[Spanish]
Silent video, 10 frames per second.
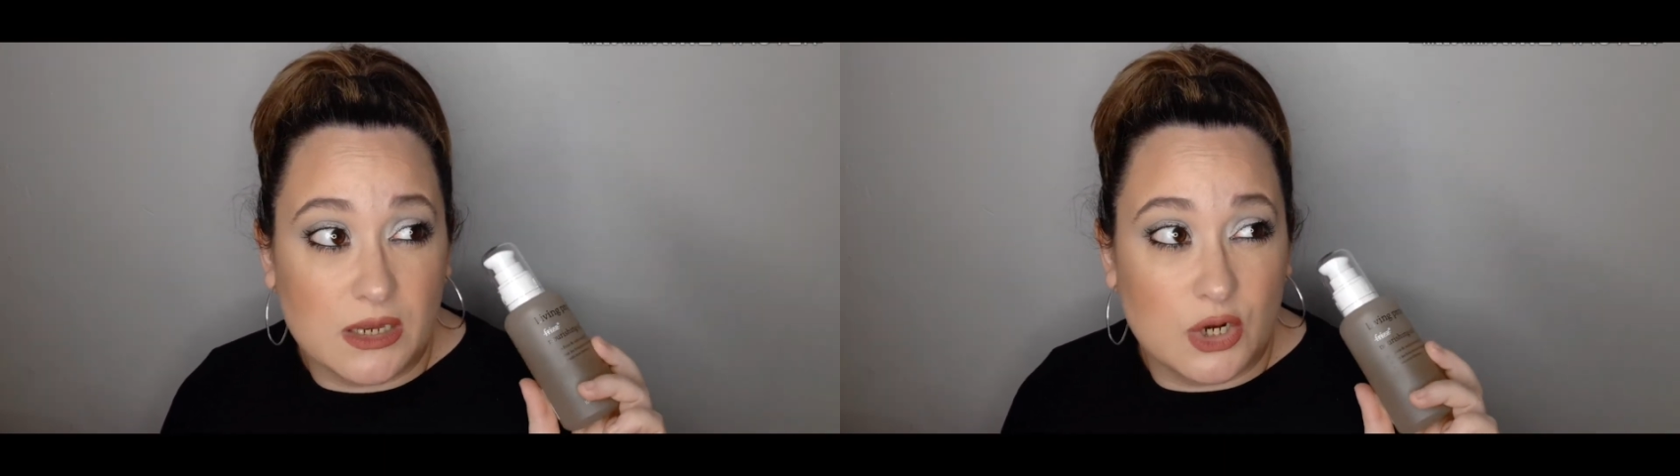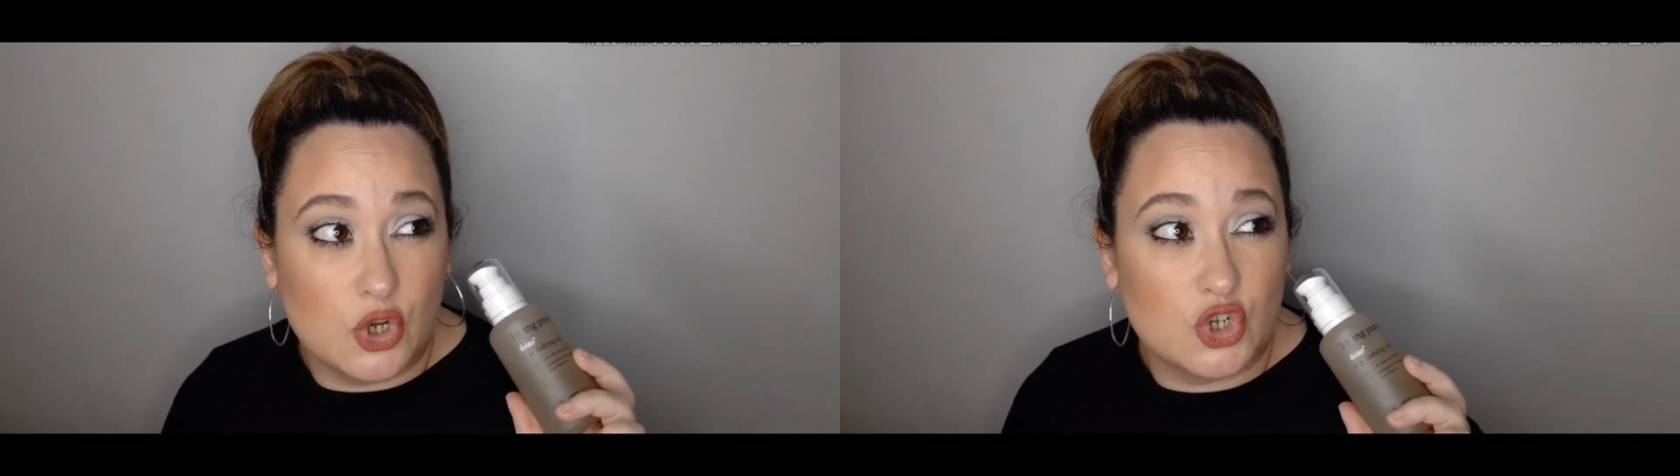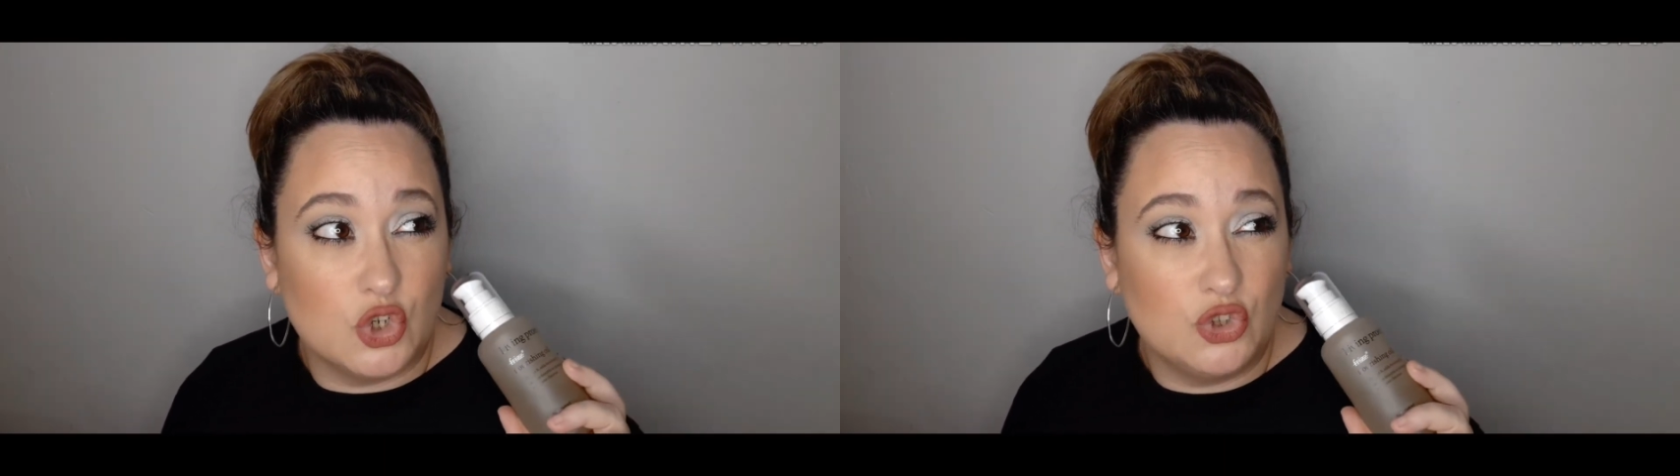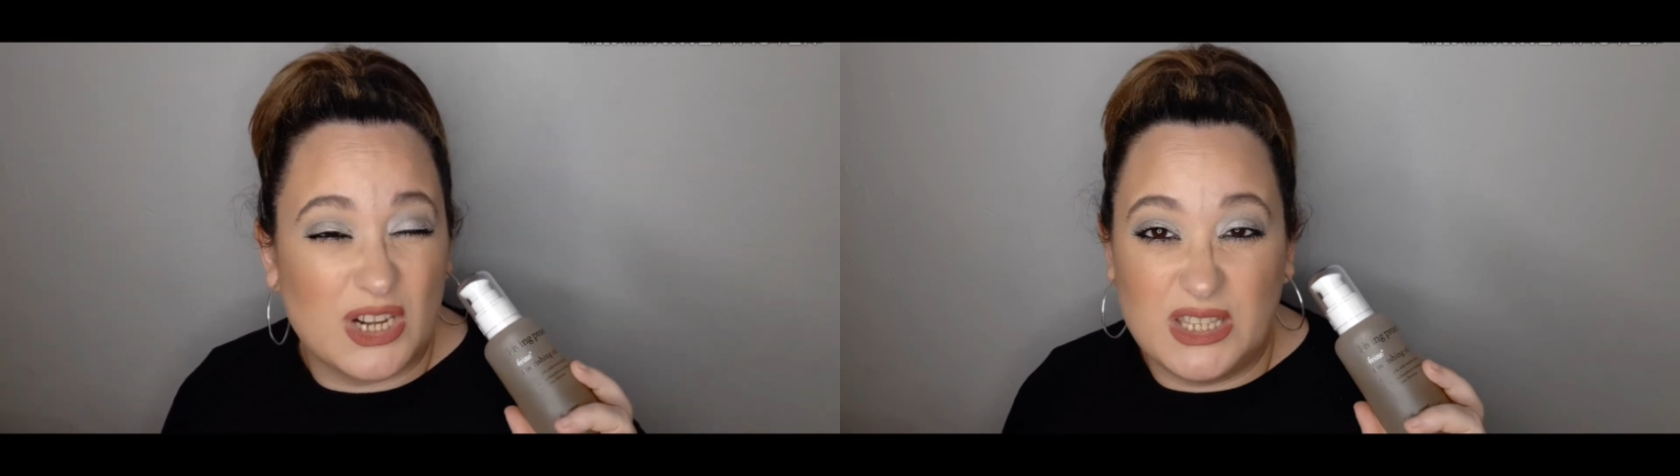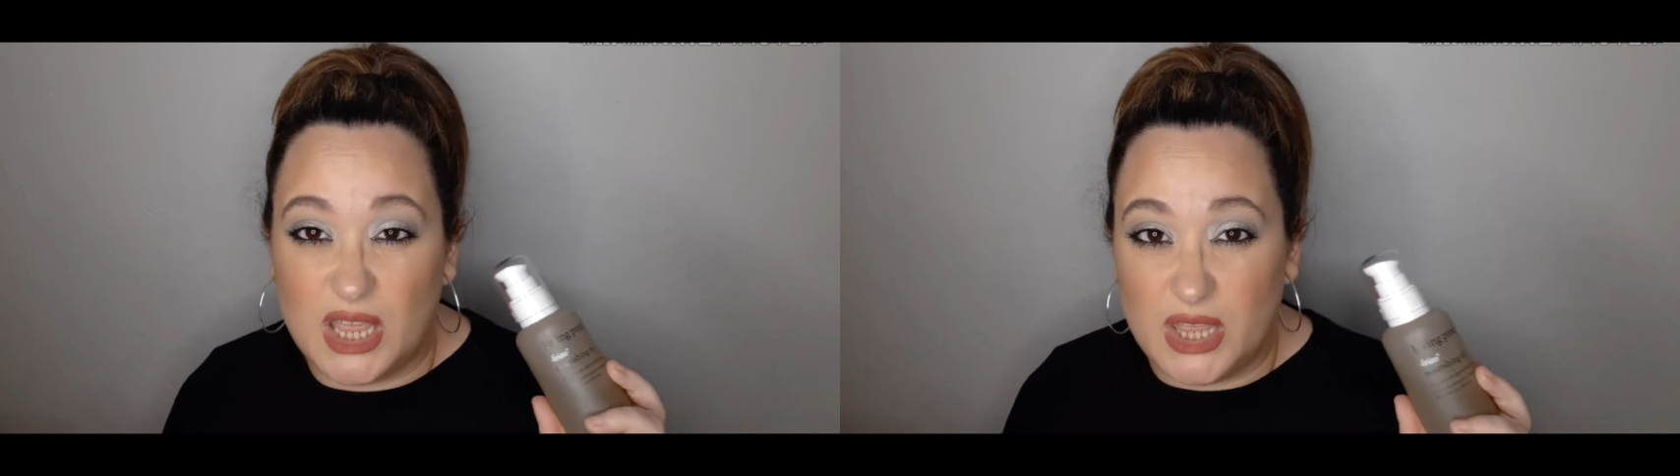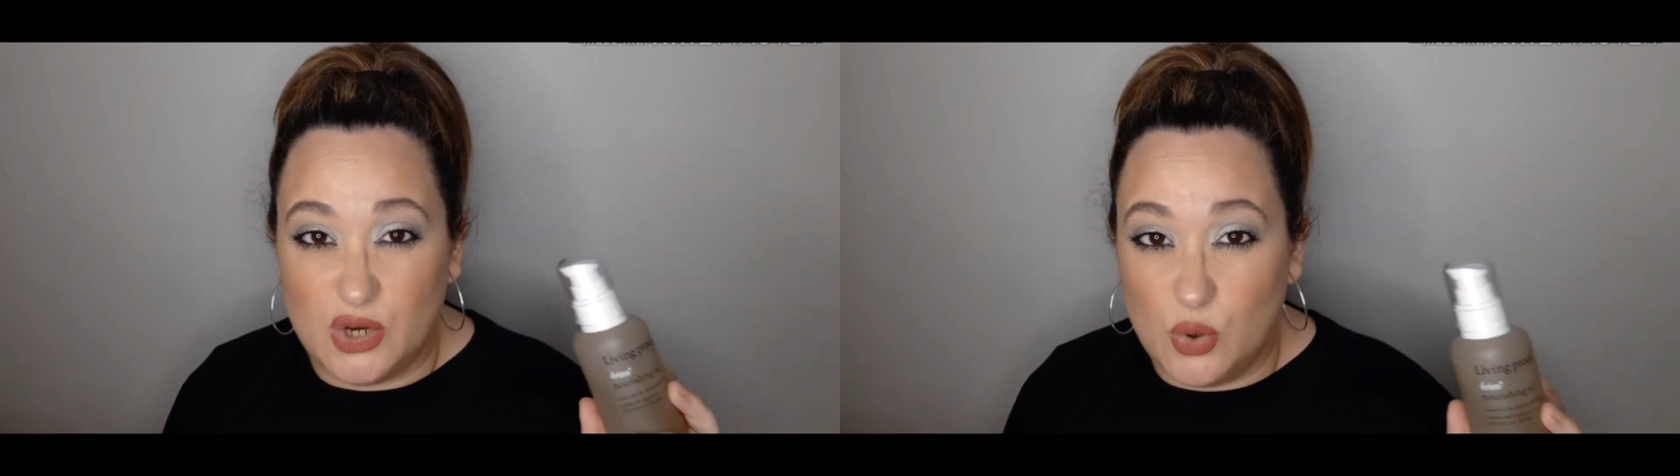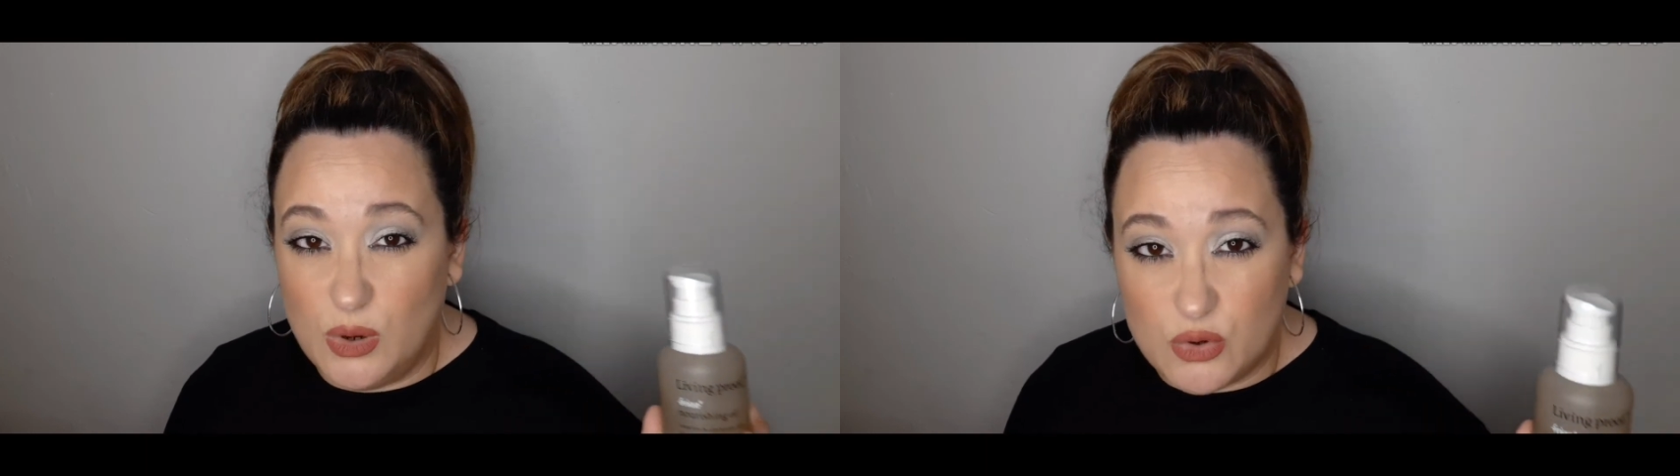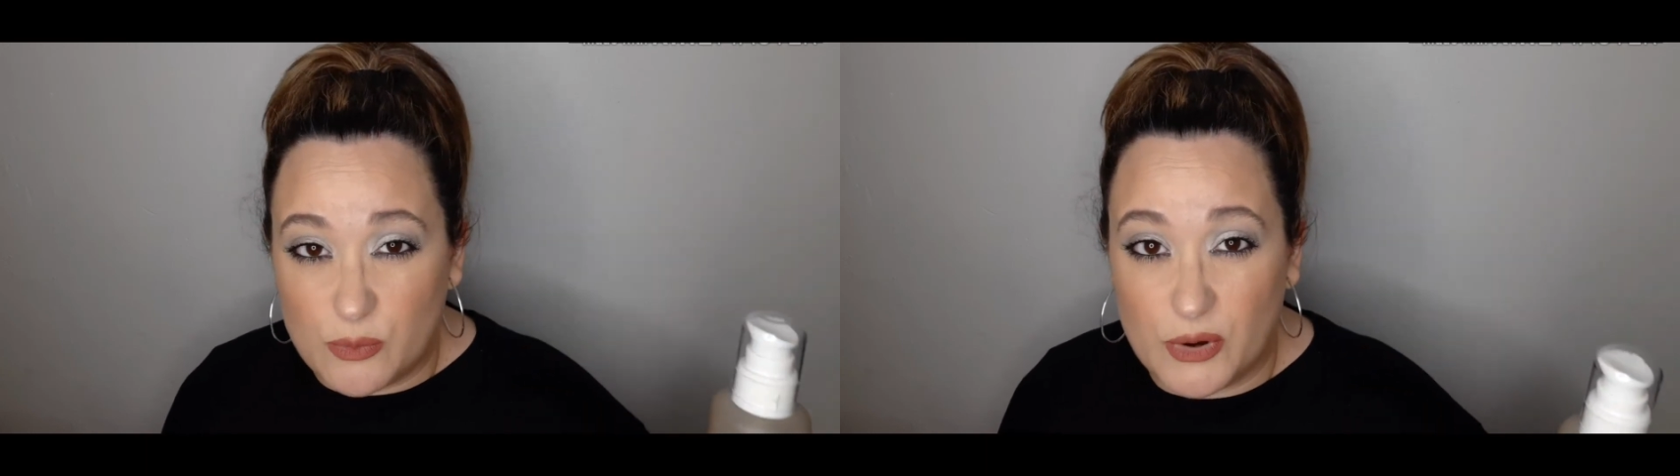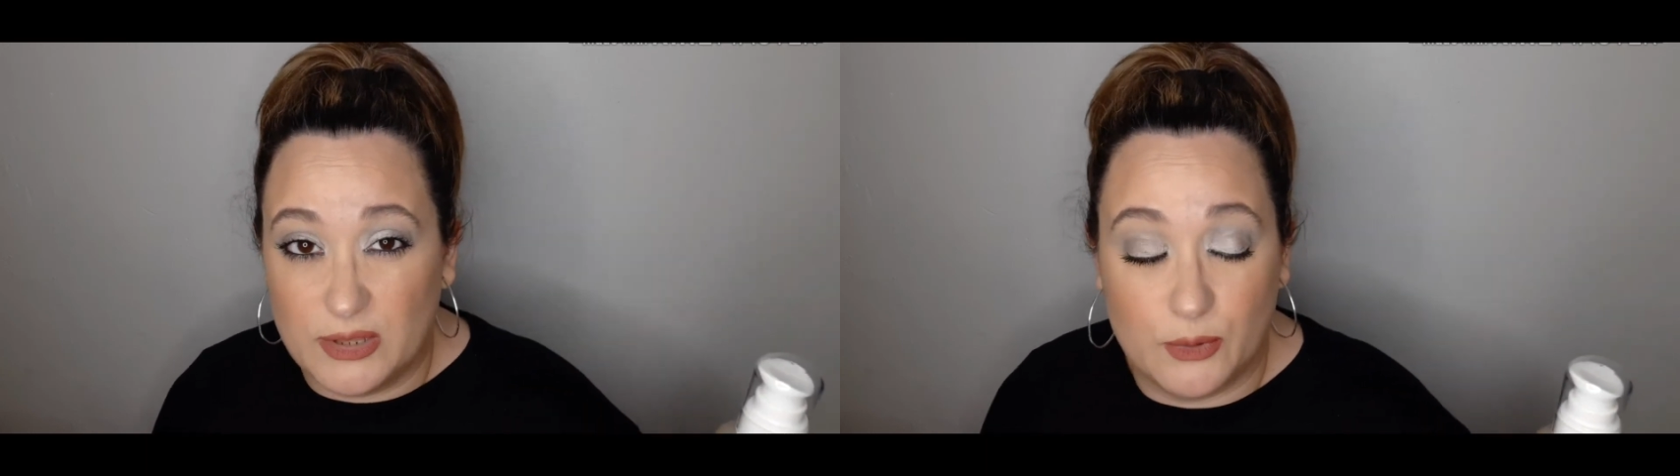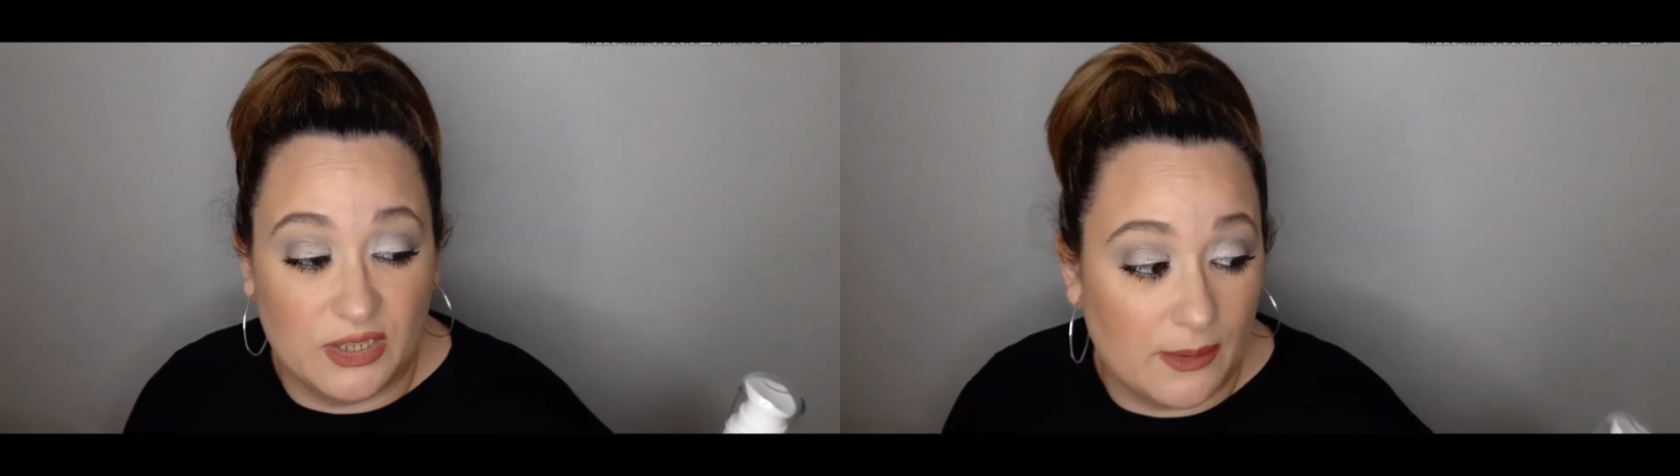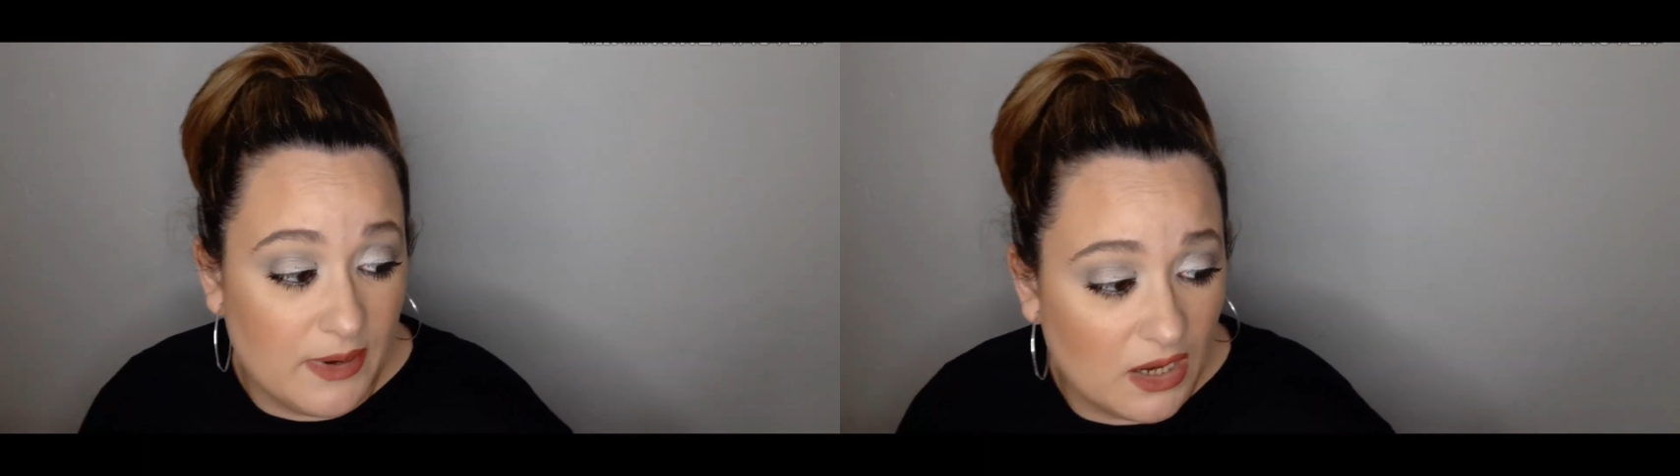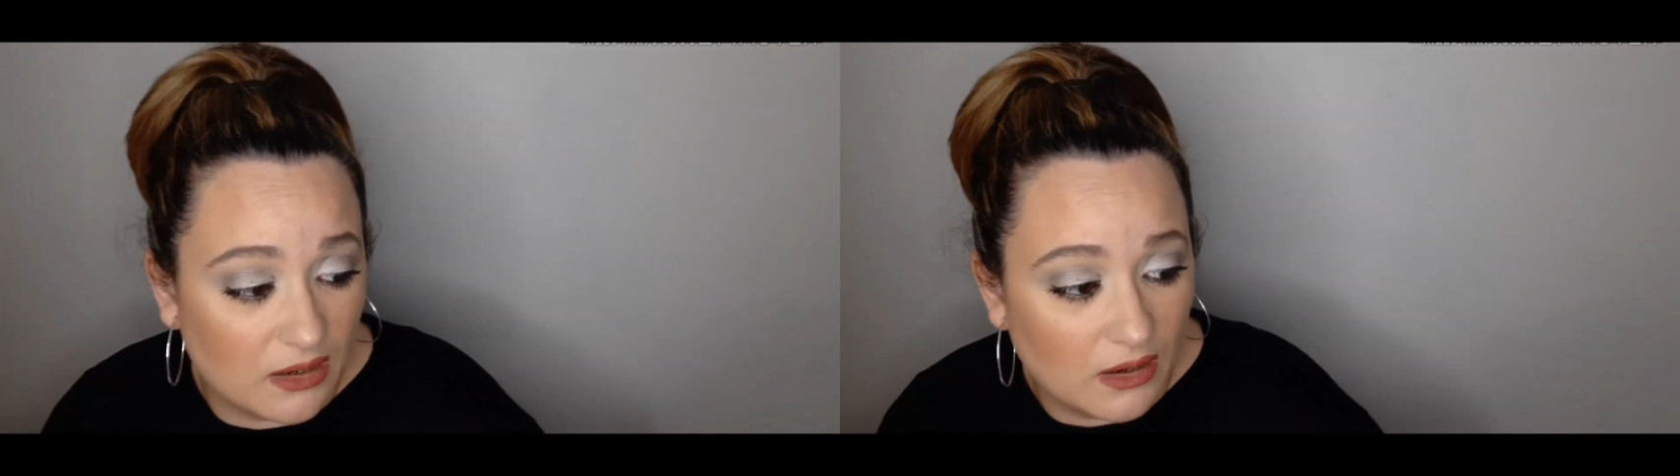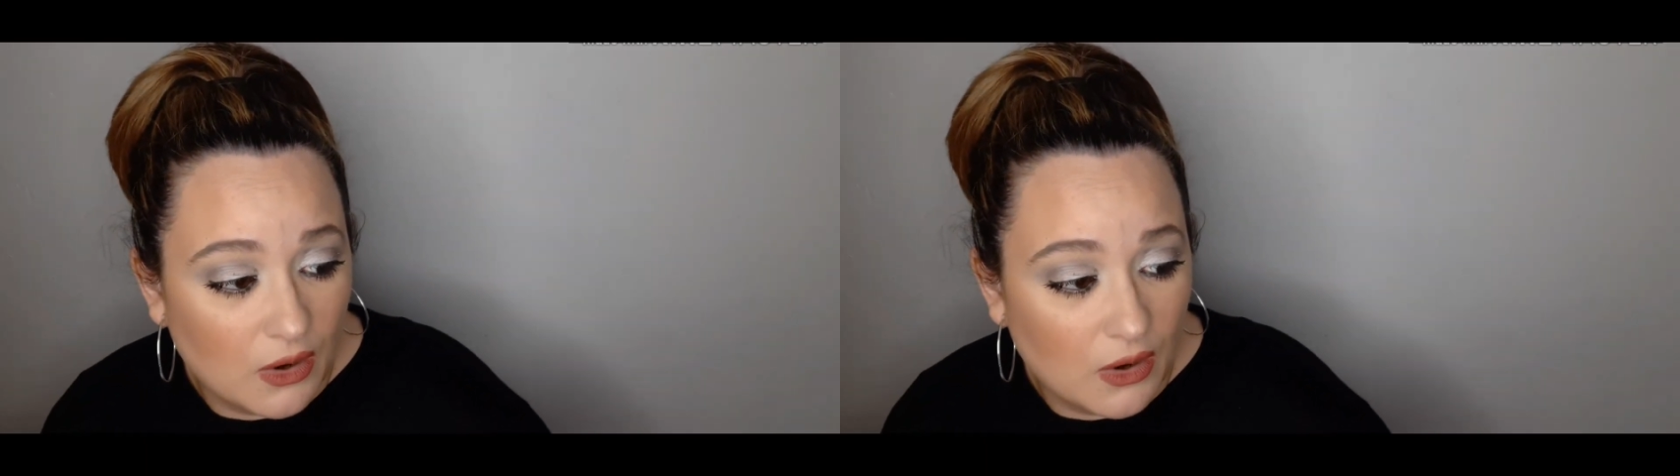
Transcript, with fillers: creo que son 35 euros, por ahí, por ahí también,